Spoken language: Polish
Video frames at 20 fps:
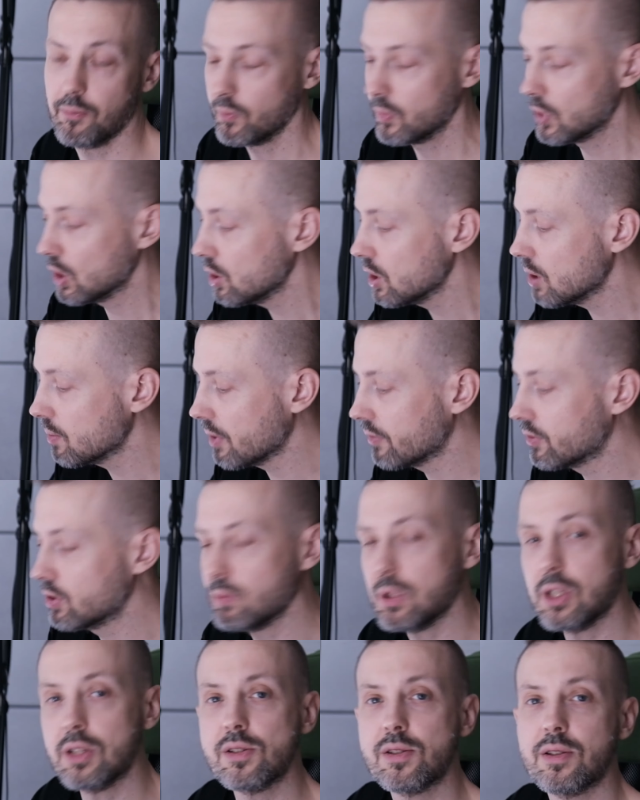No i nie ma w tym
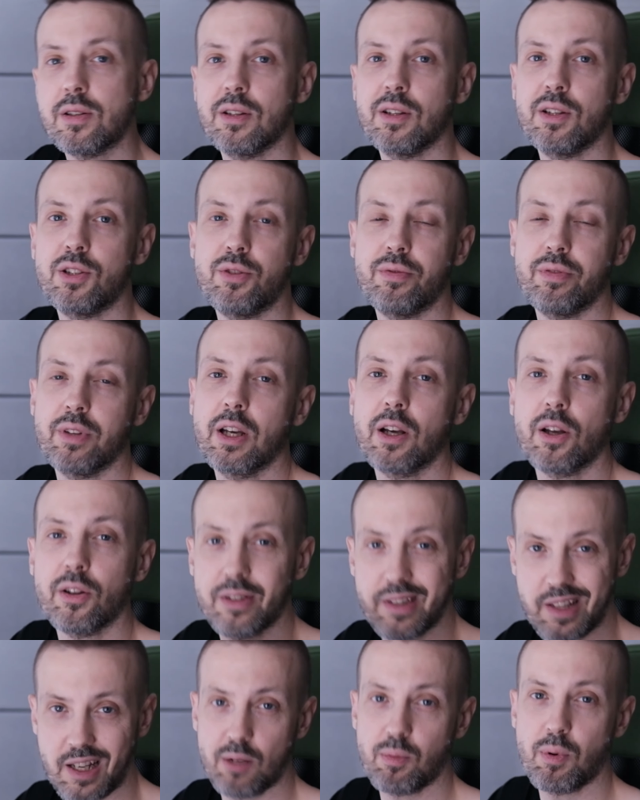nic e, dziwnego,
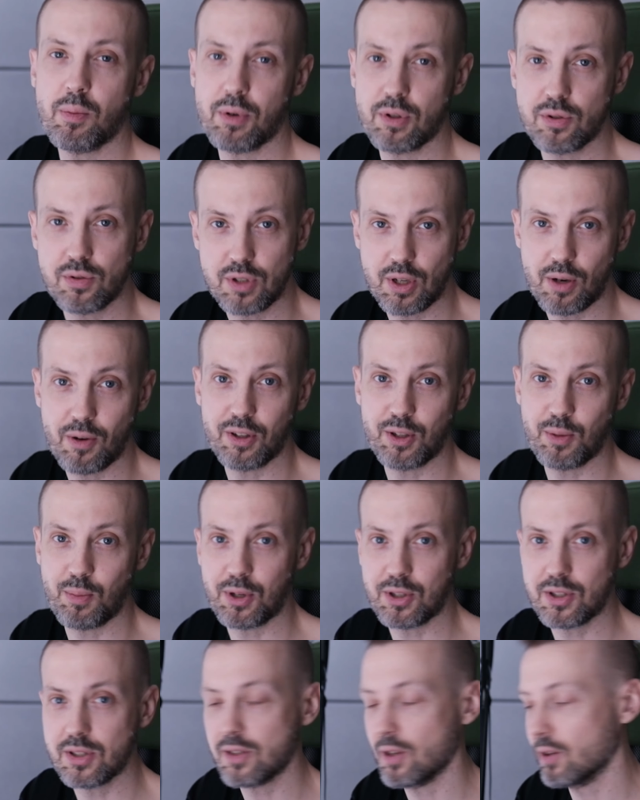tak po prostu działają te
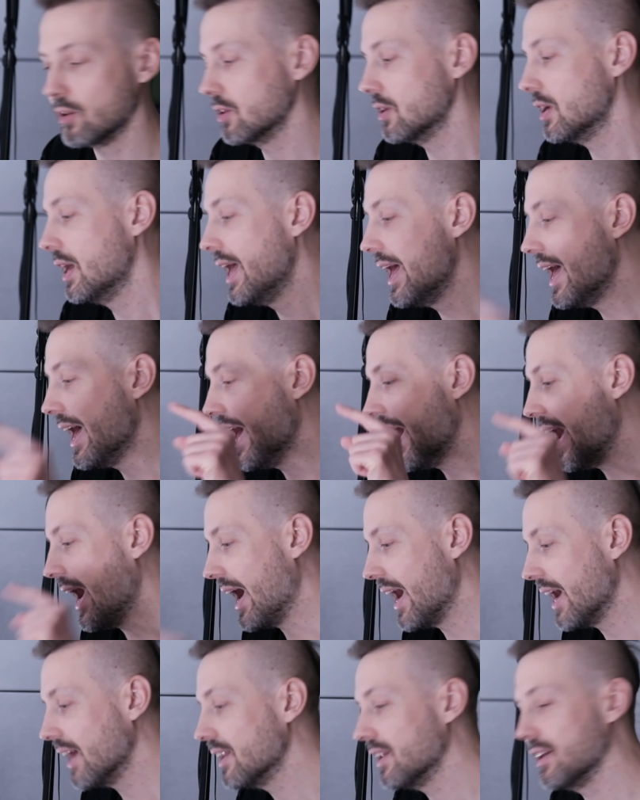procesory.
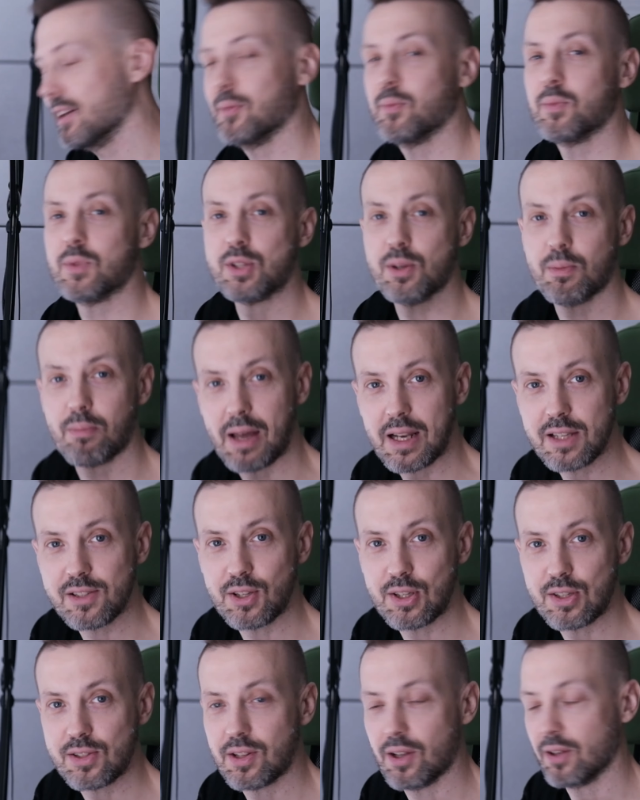Ale, co bardzo
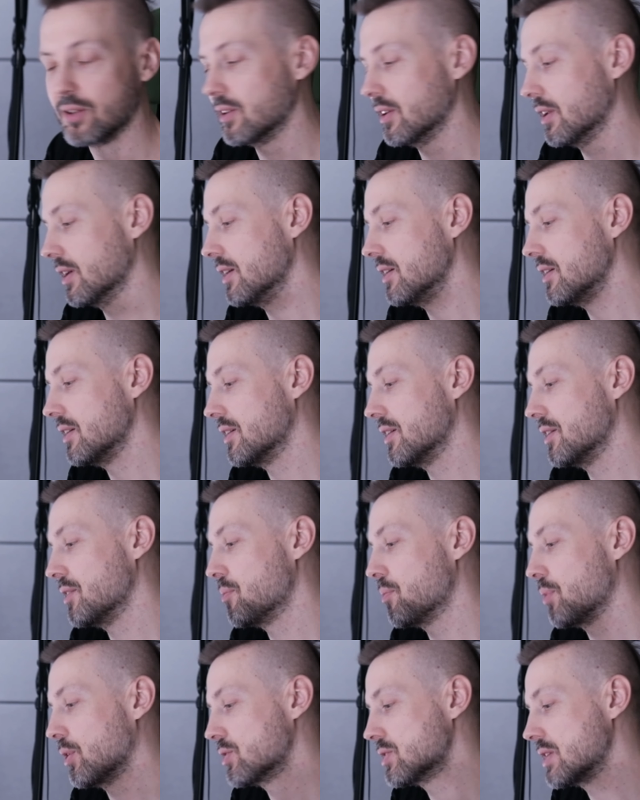istotne, e,
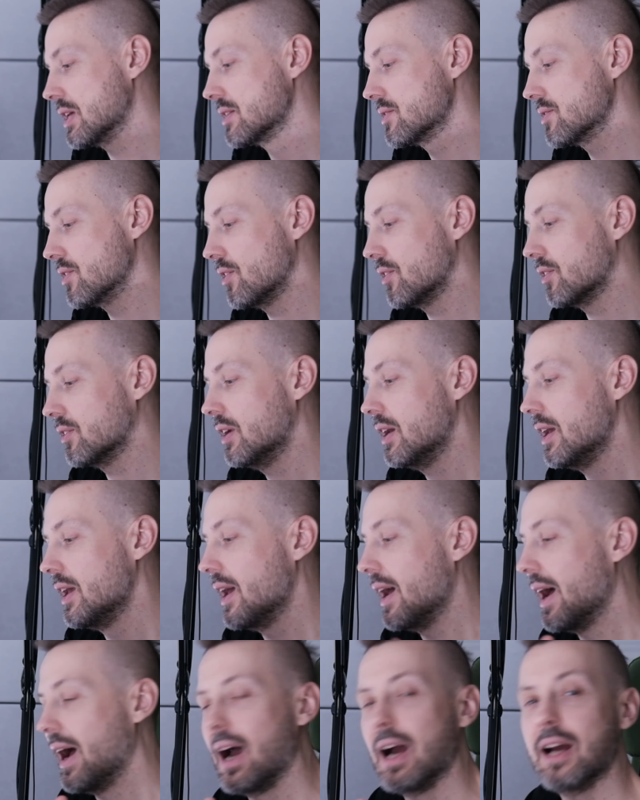procesor
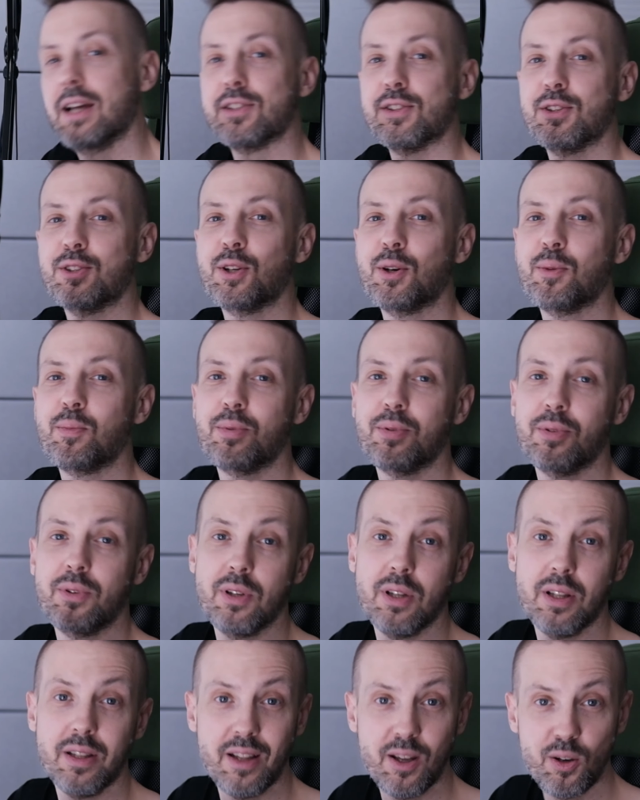Isotop
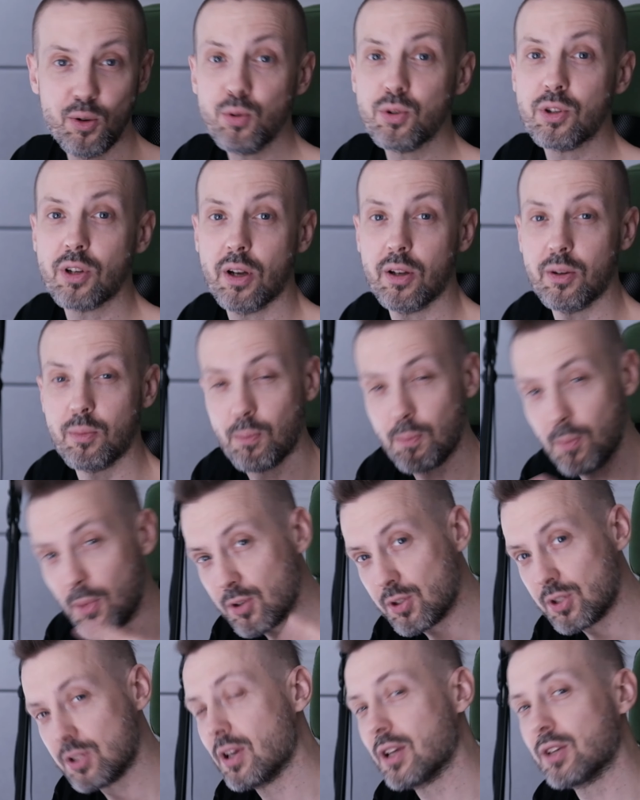Neutron
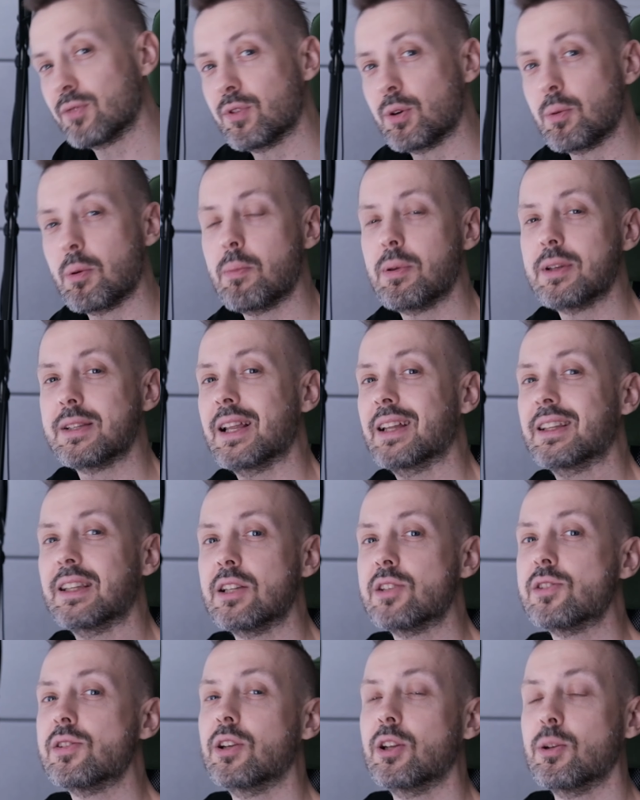może działać w trybie
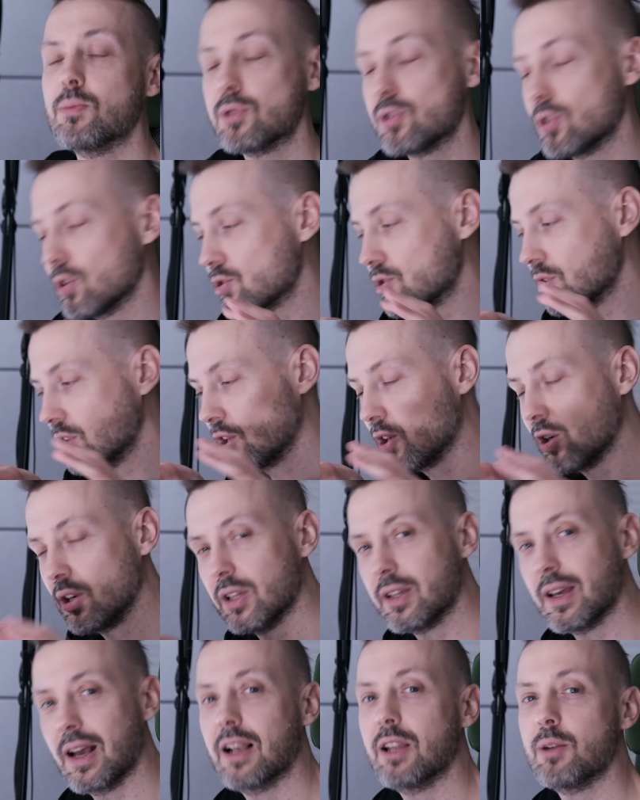bezlatencyjnym, co czyni go
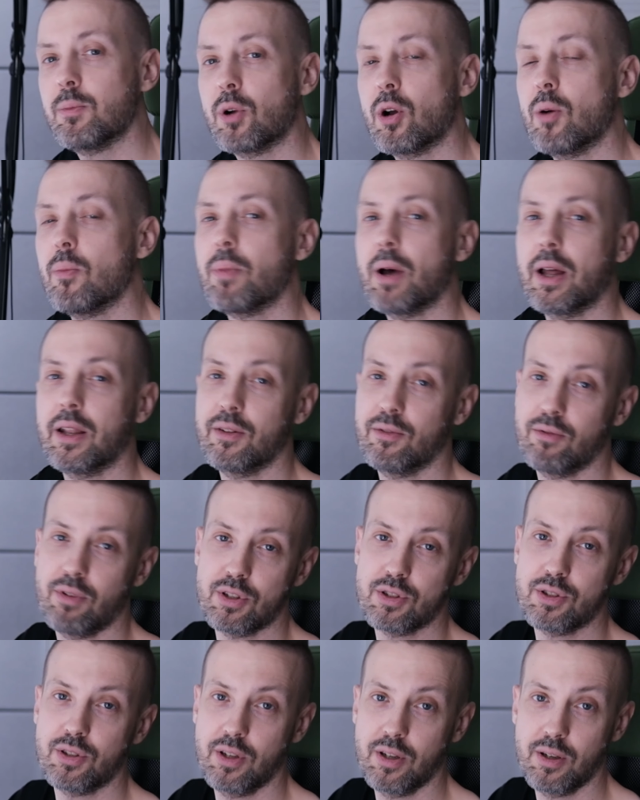idealnym kompanem
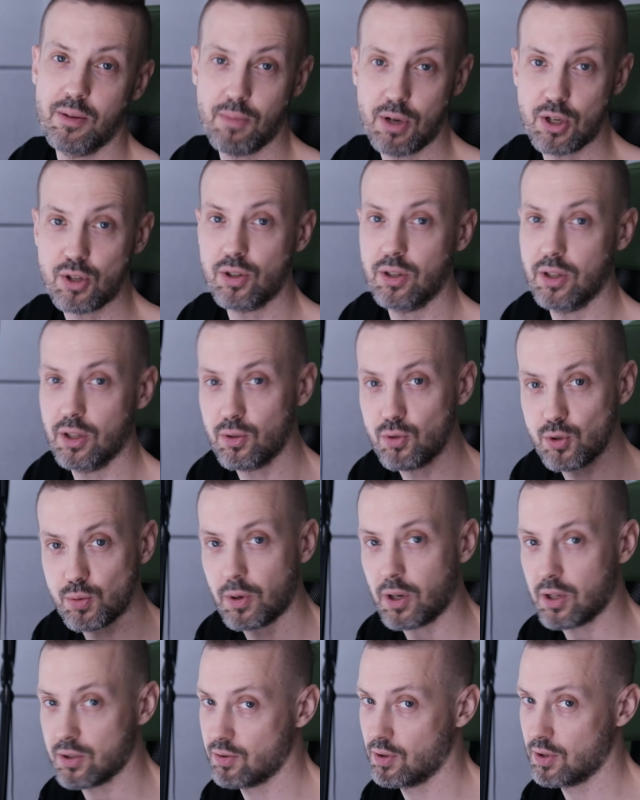właśnie maszyny. Już
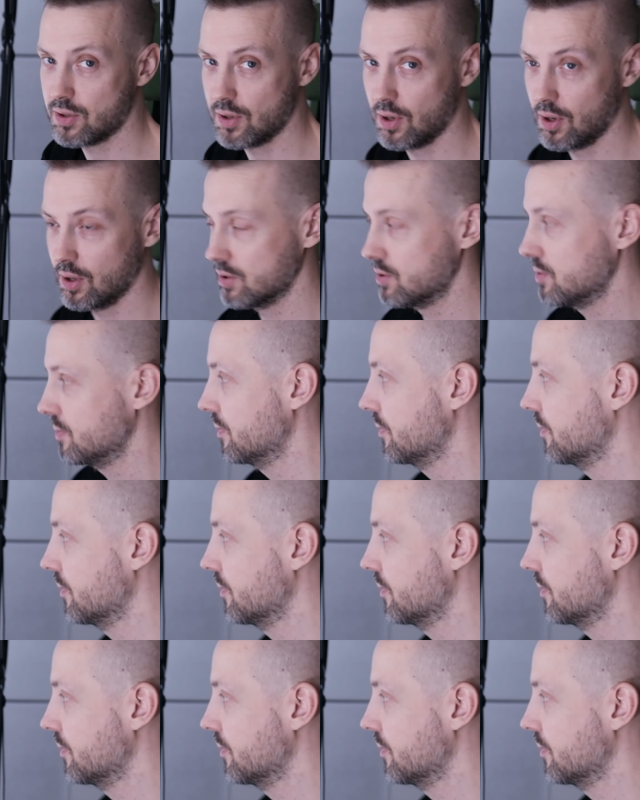pokazuję, o co chodzi.